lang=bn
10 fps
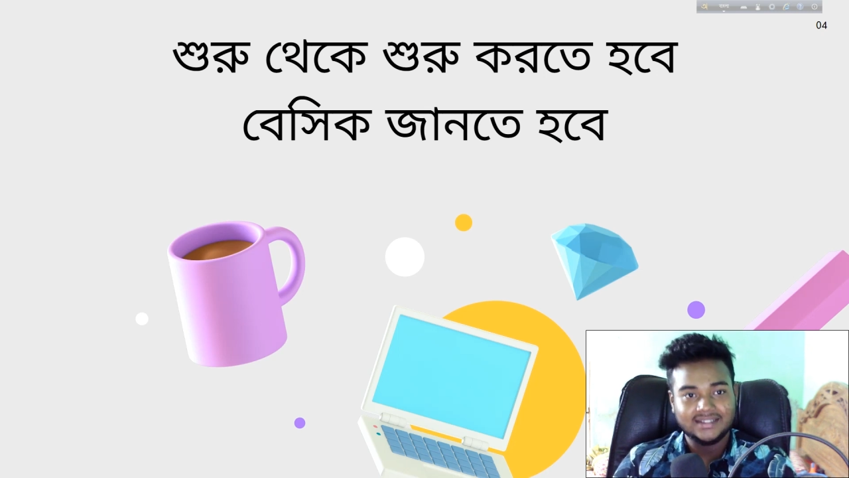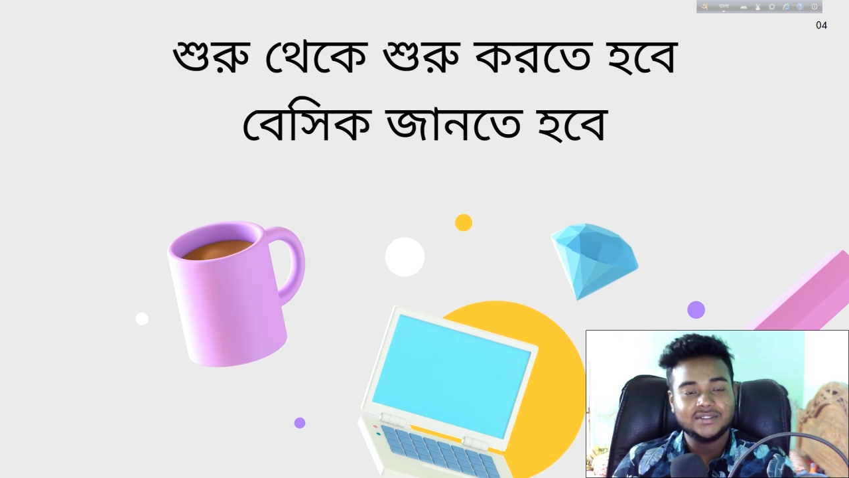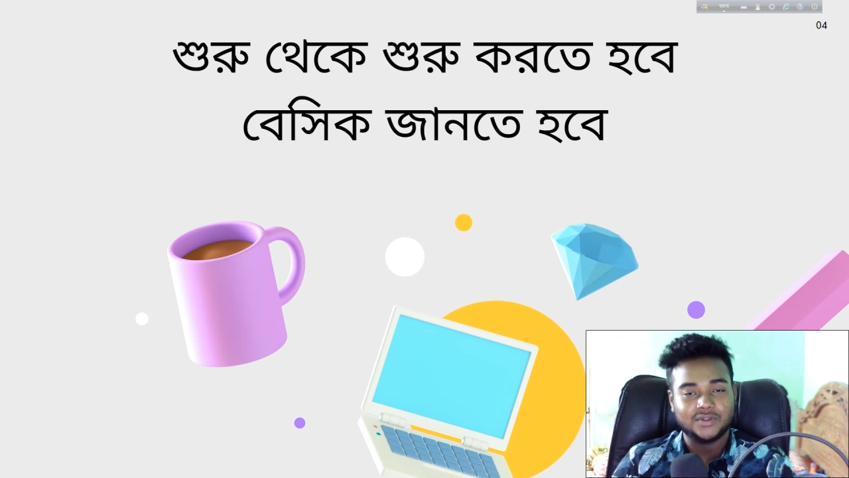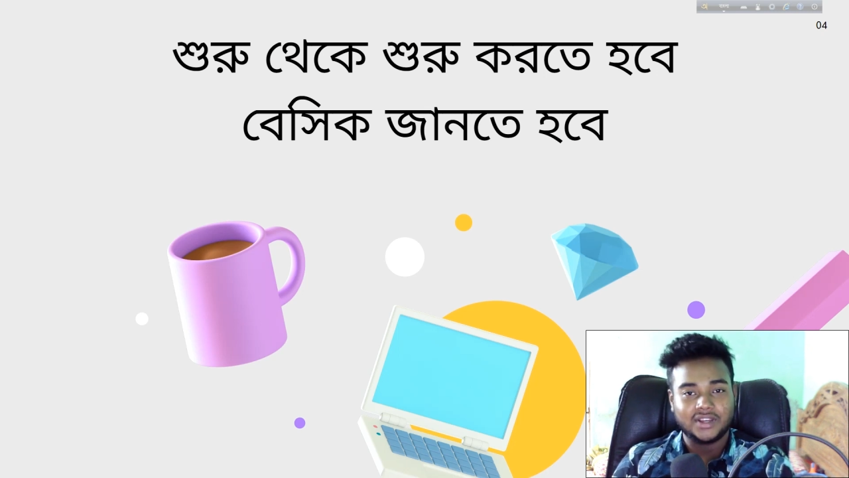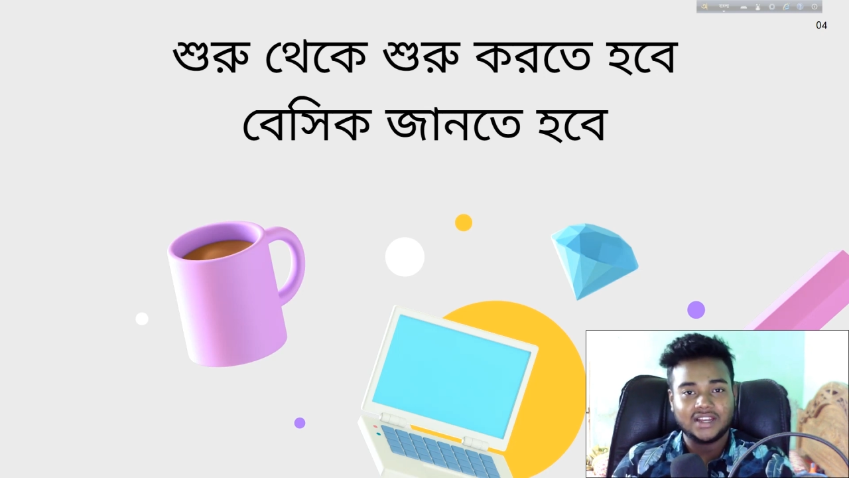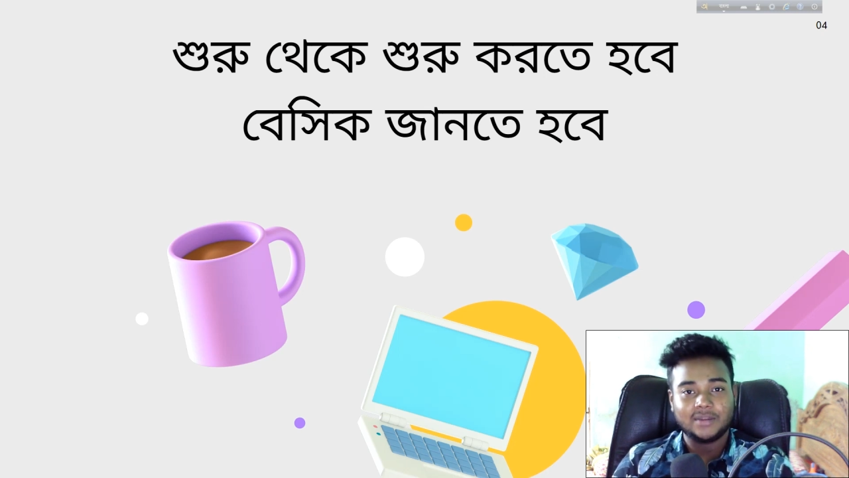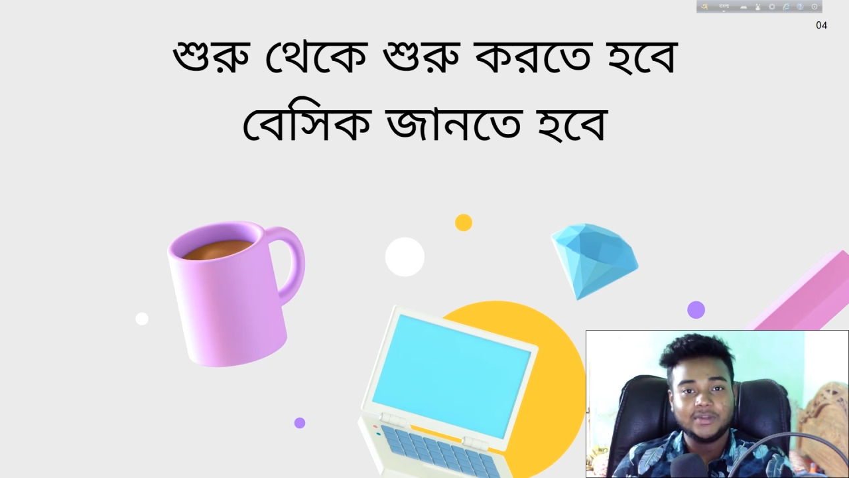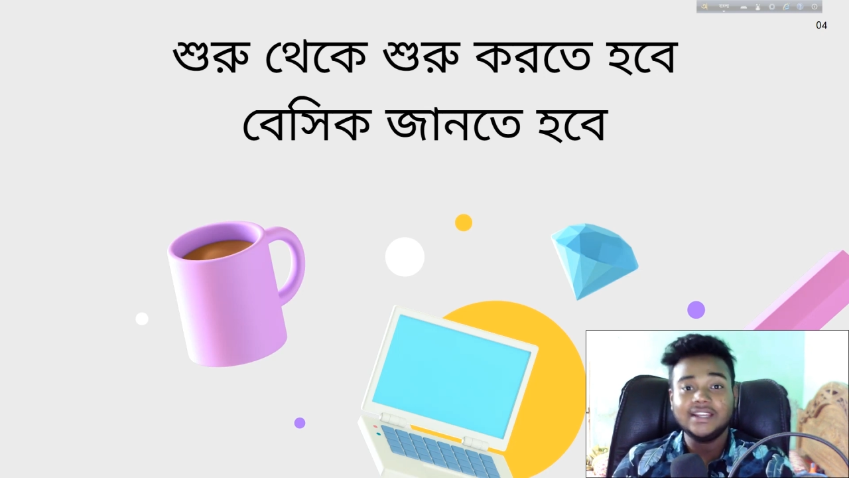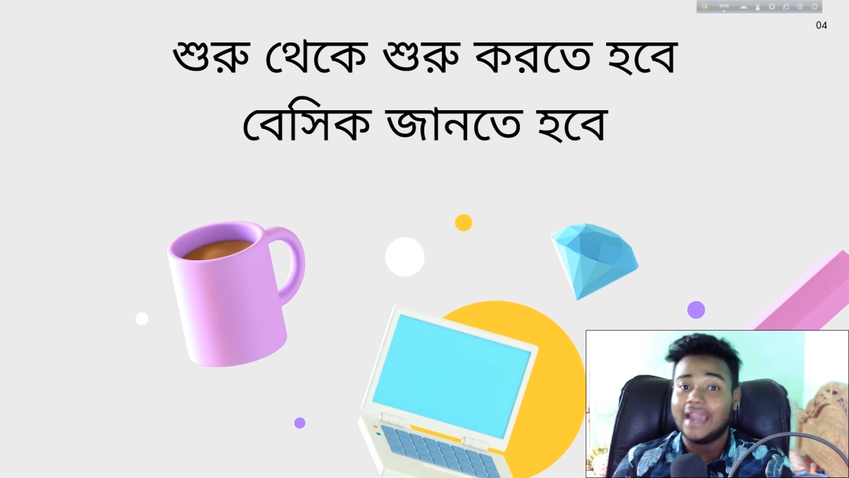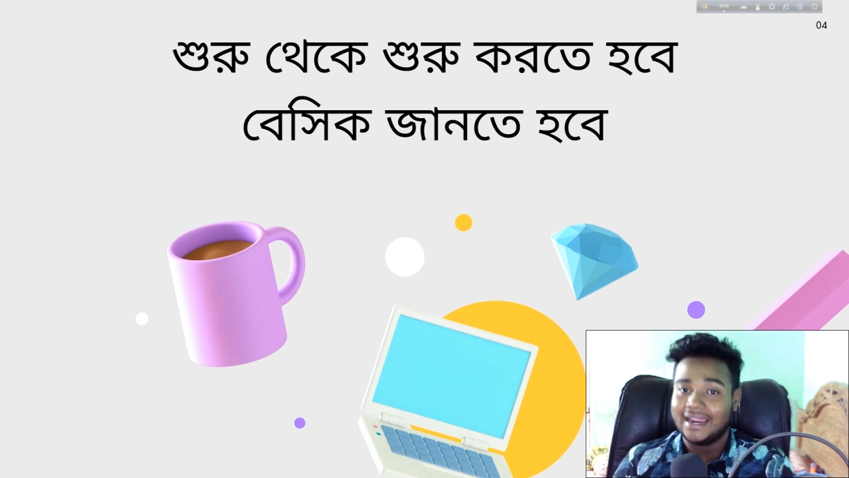সো এখানে
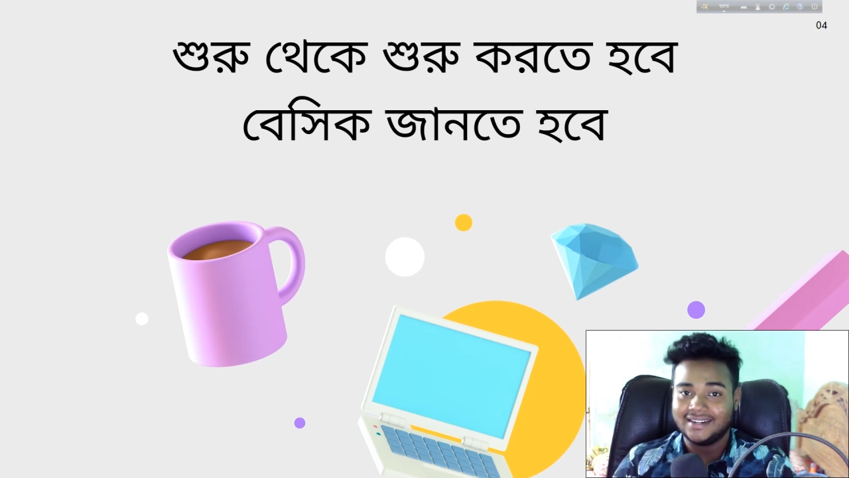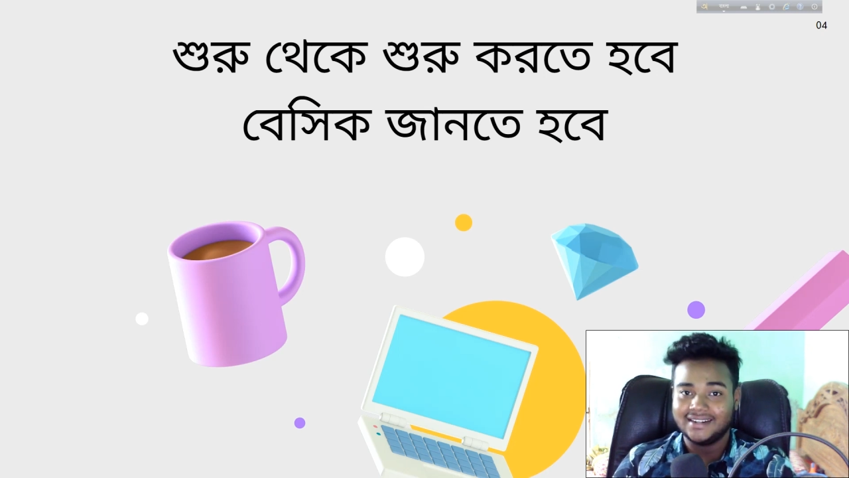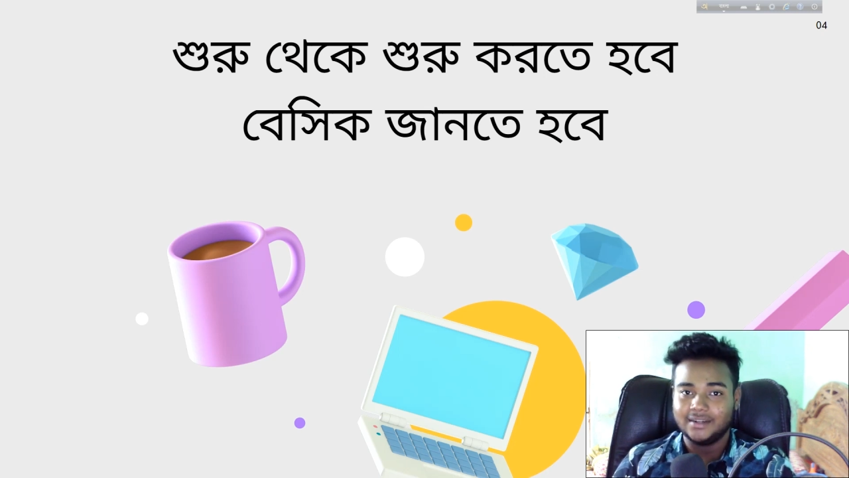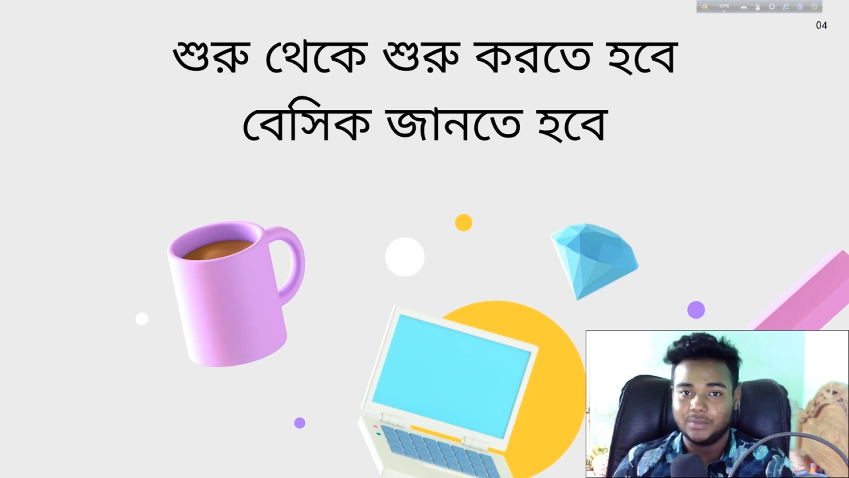আপনি গাইডলাইন